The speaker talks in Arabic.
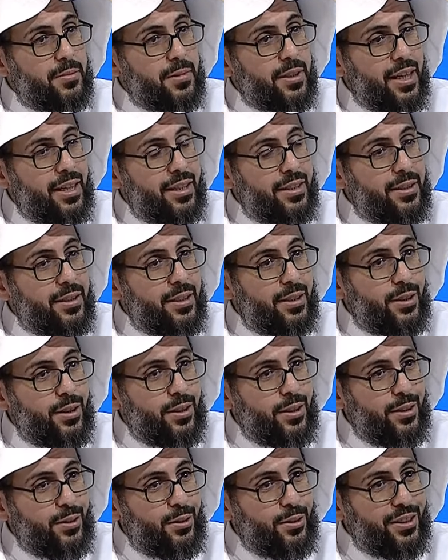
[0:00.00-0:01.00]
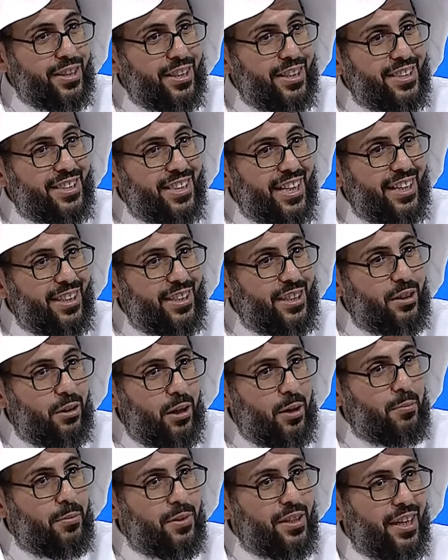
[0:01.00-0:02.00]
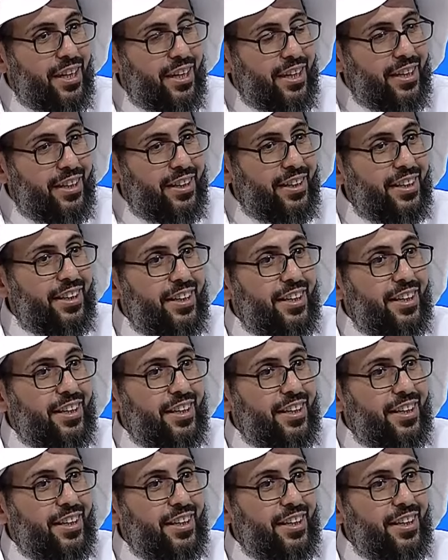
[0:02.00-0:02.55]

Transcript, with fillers: يعني يعطي الانسان نوعا من من